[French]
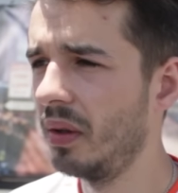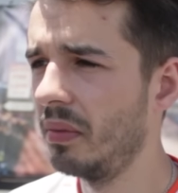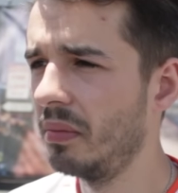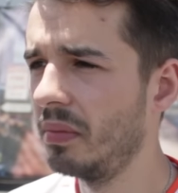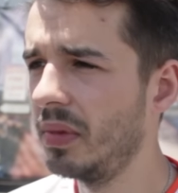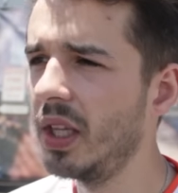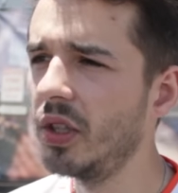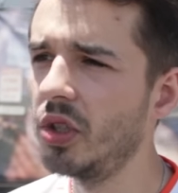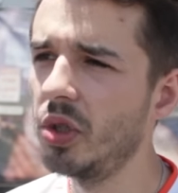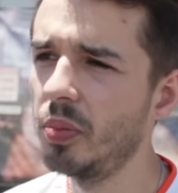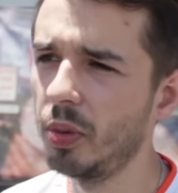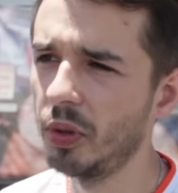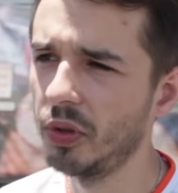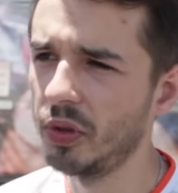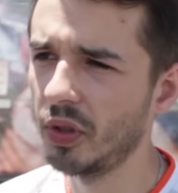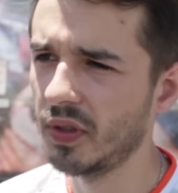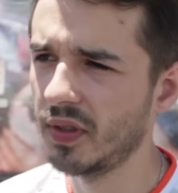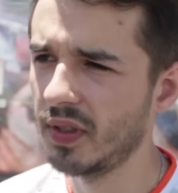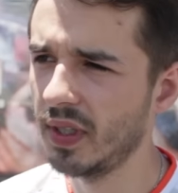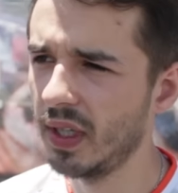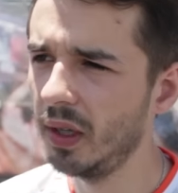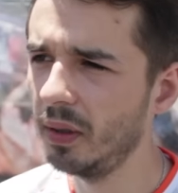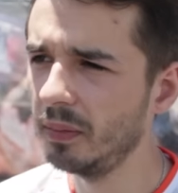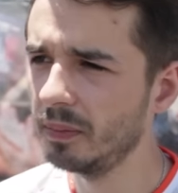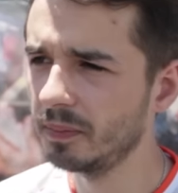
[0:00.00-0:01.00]
il y a du
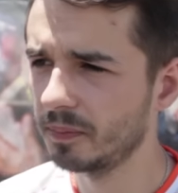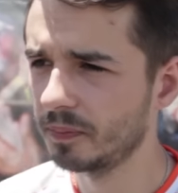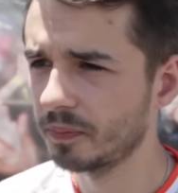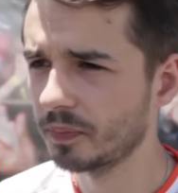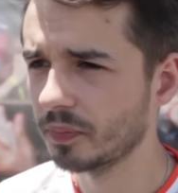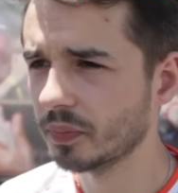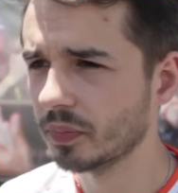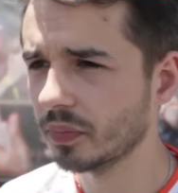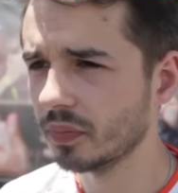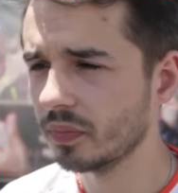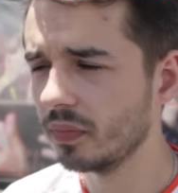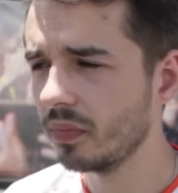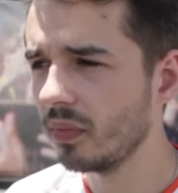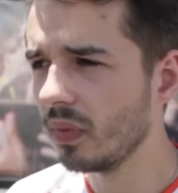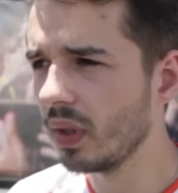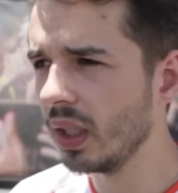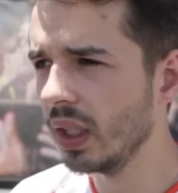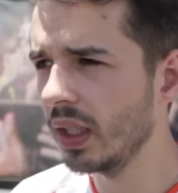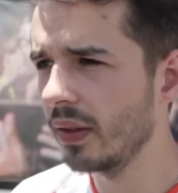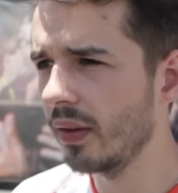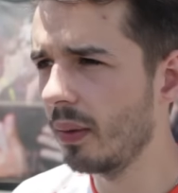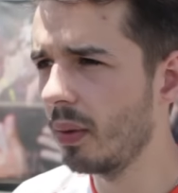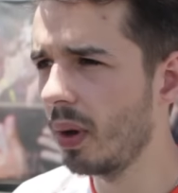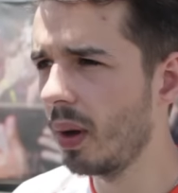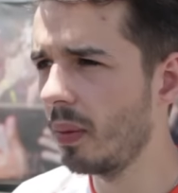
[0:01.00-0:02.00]
potentiel il
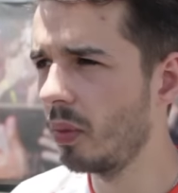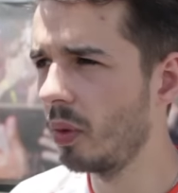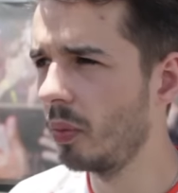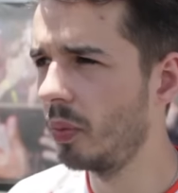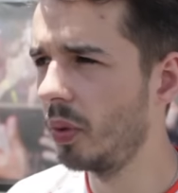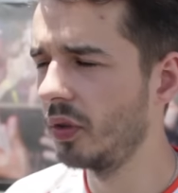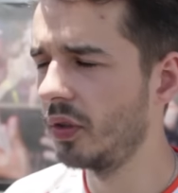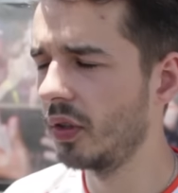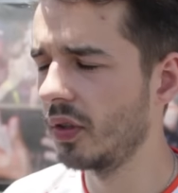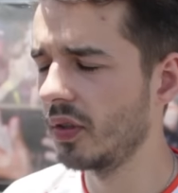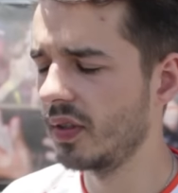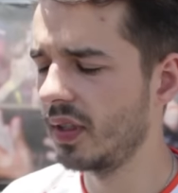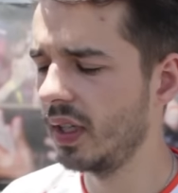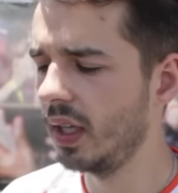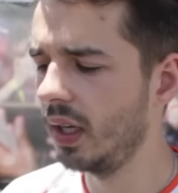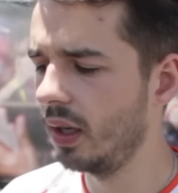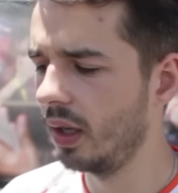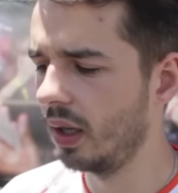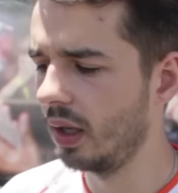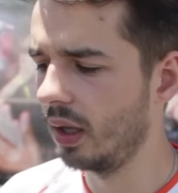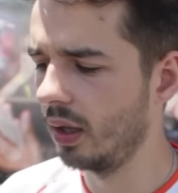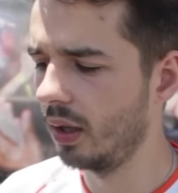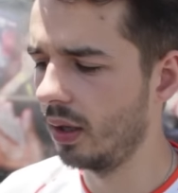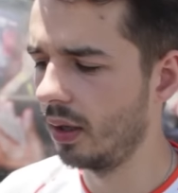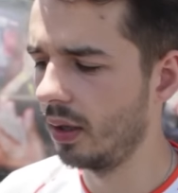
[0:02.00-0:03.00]
y a vraiment un bon potentiel.
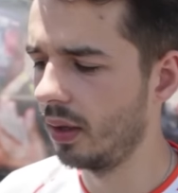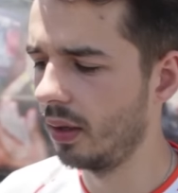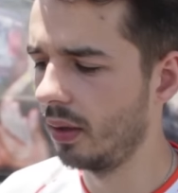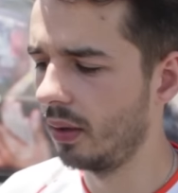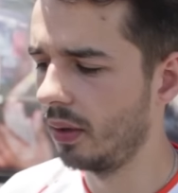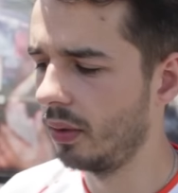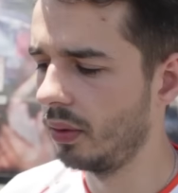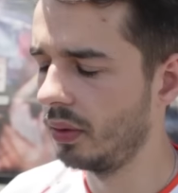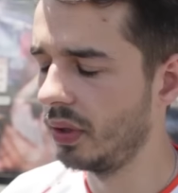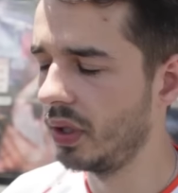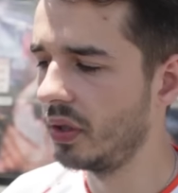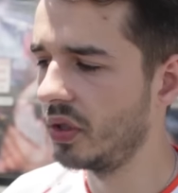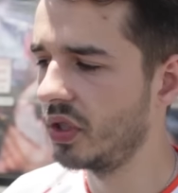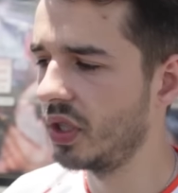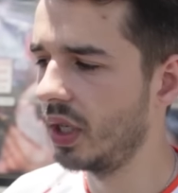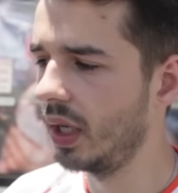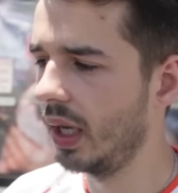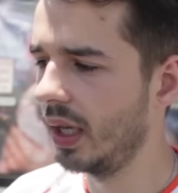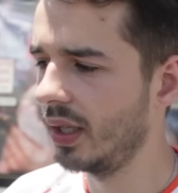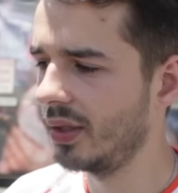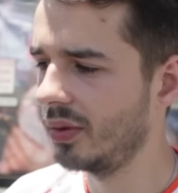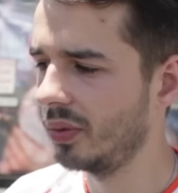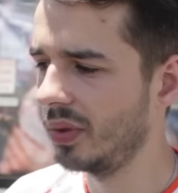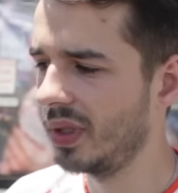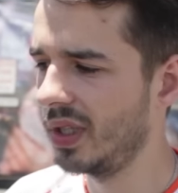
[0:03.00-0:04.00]
Euh, il y a une
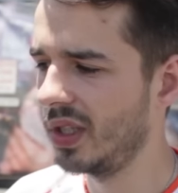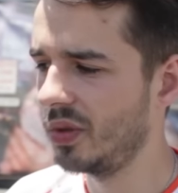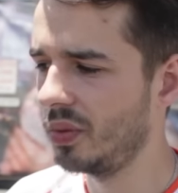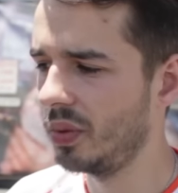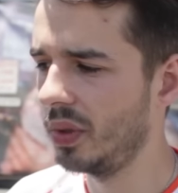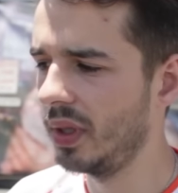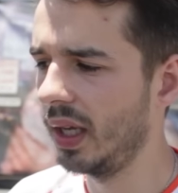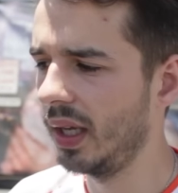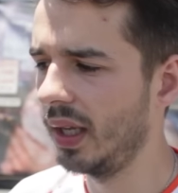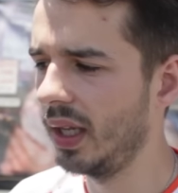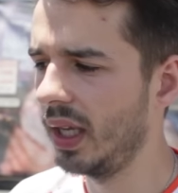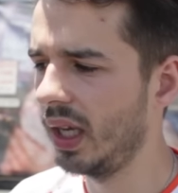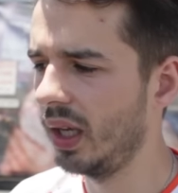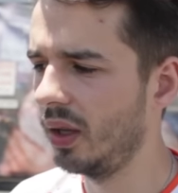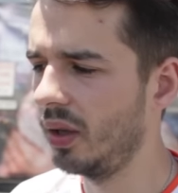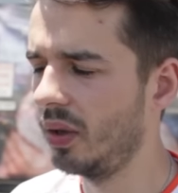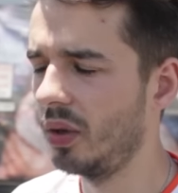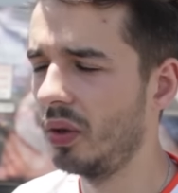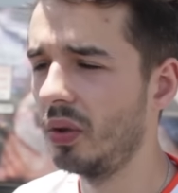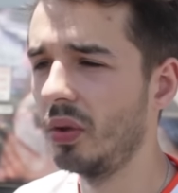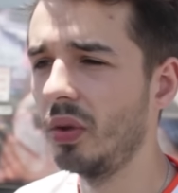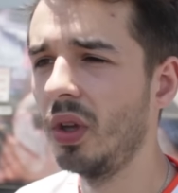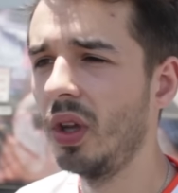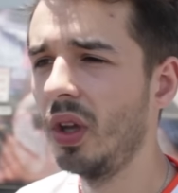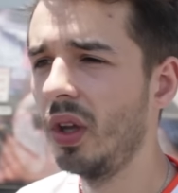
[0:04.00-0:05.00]
génération qui suit derrière,
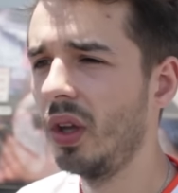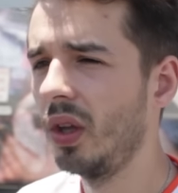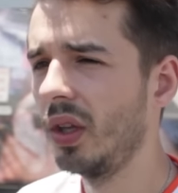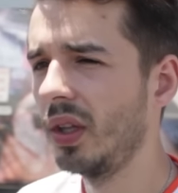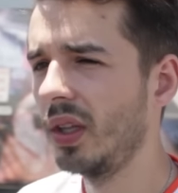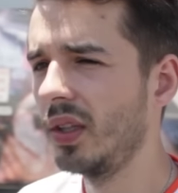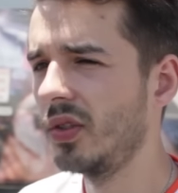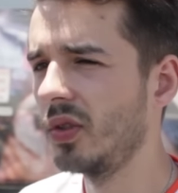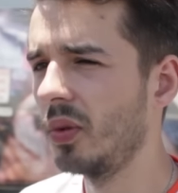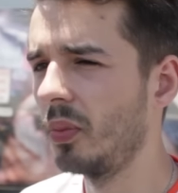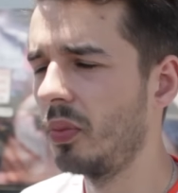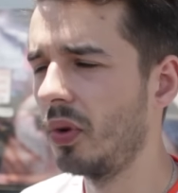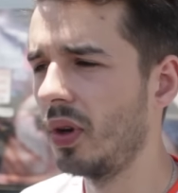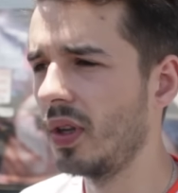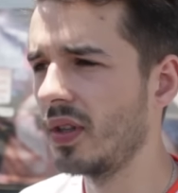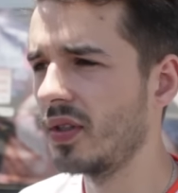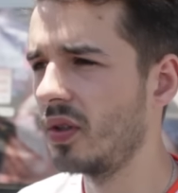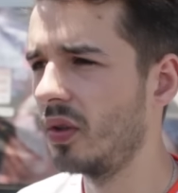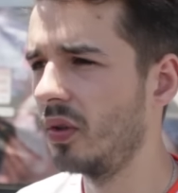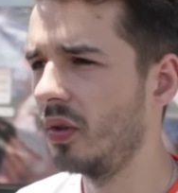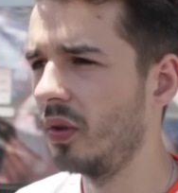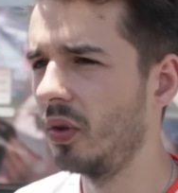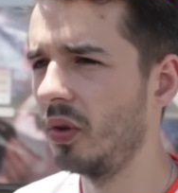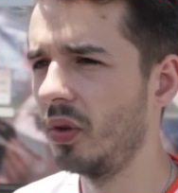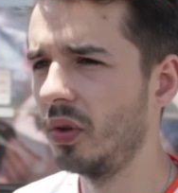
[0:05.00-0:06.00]
euh, qui sont pour
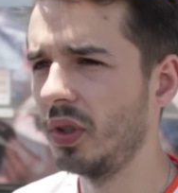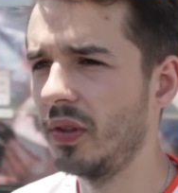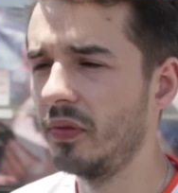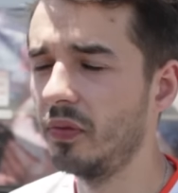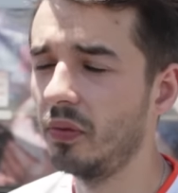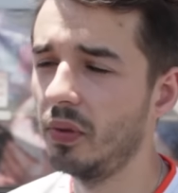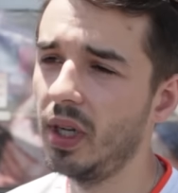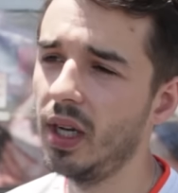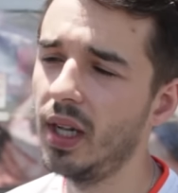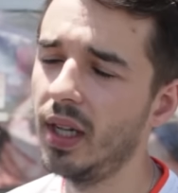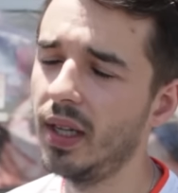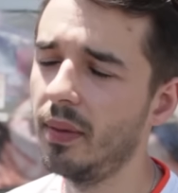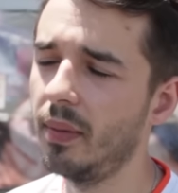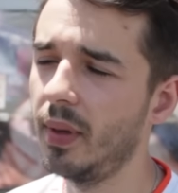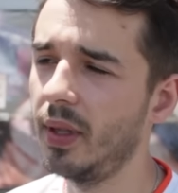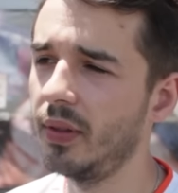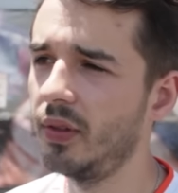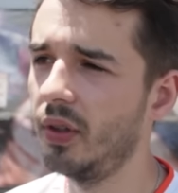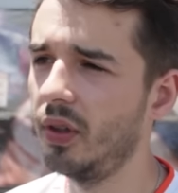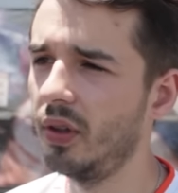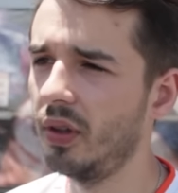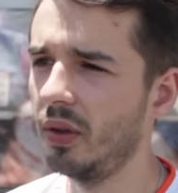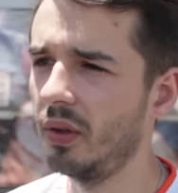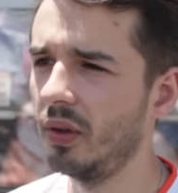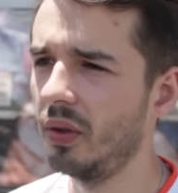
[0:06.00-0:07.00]
l'instant, euh, qui font les LAN
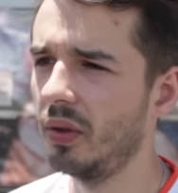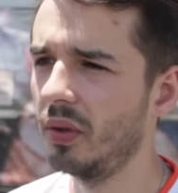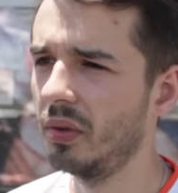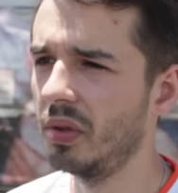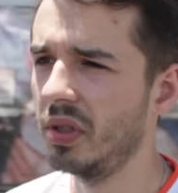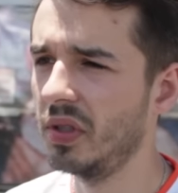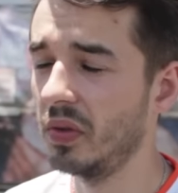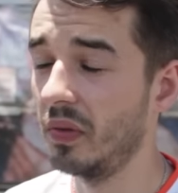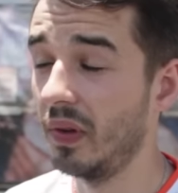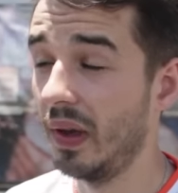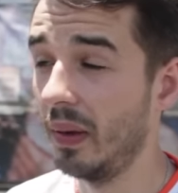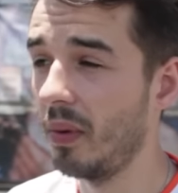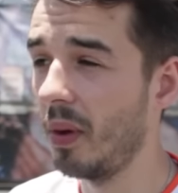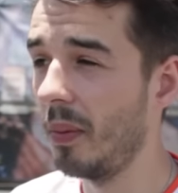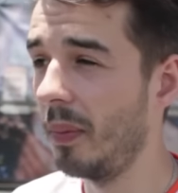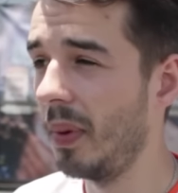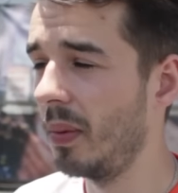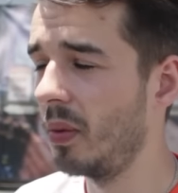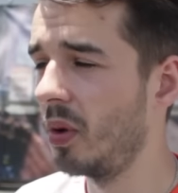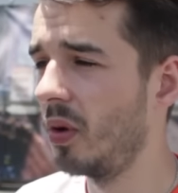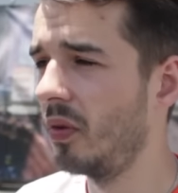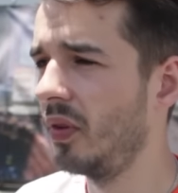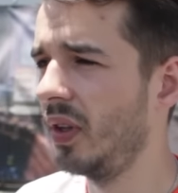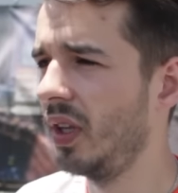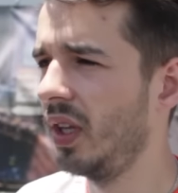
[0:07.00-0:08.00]
amateurs, qui sont vraiment pas
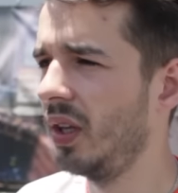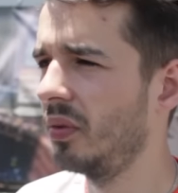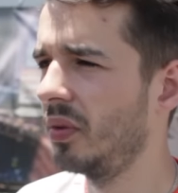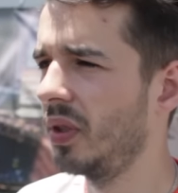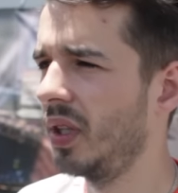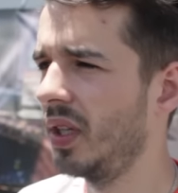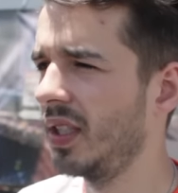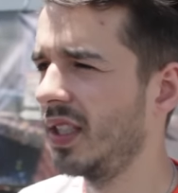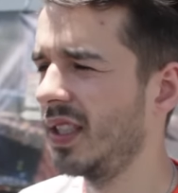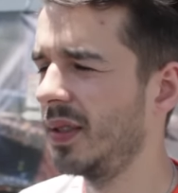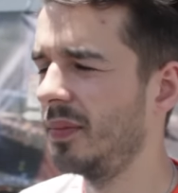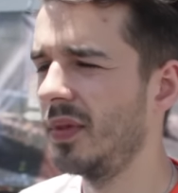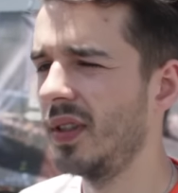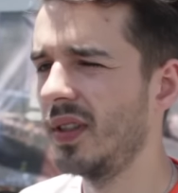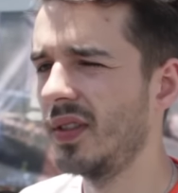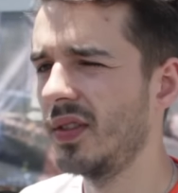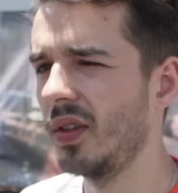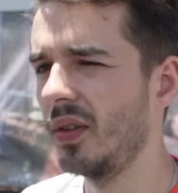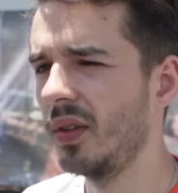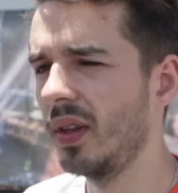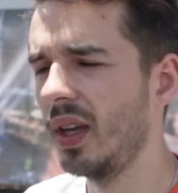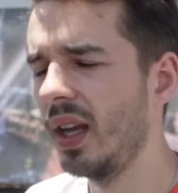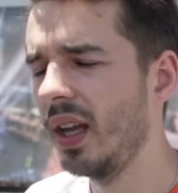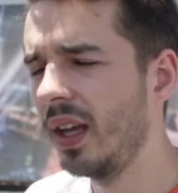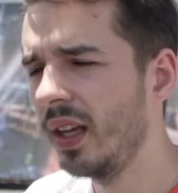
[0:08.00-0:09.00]
mauvais. On a l'équipe des
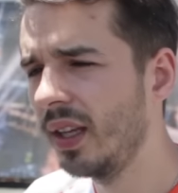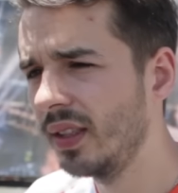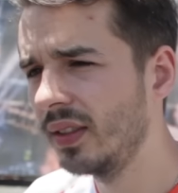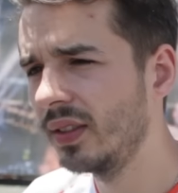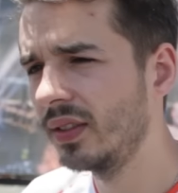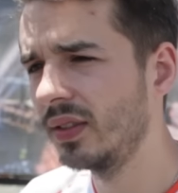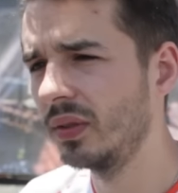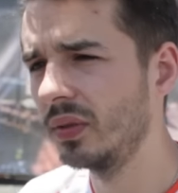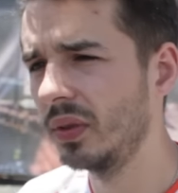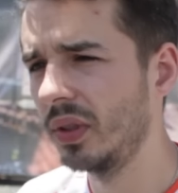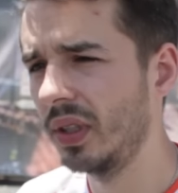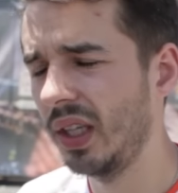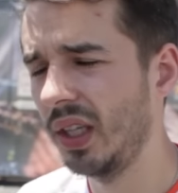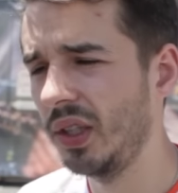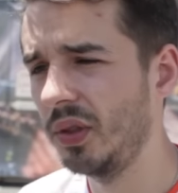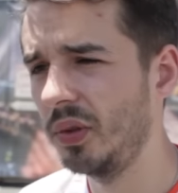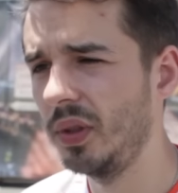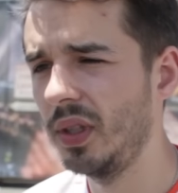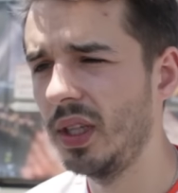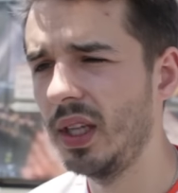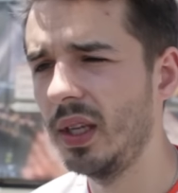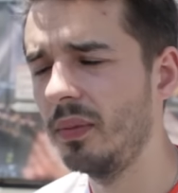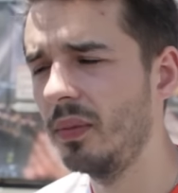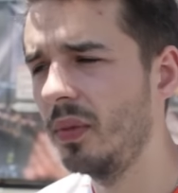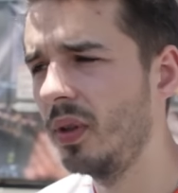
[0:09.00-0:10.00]
Sunrise, donc
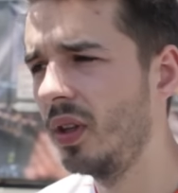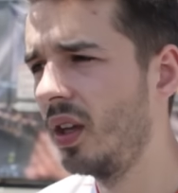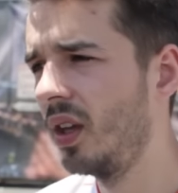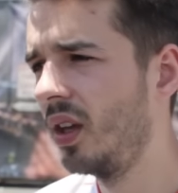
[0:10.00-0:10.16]
Requiem,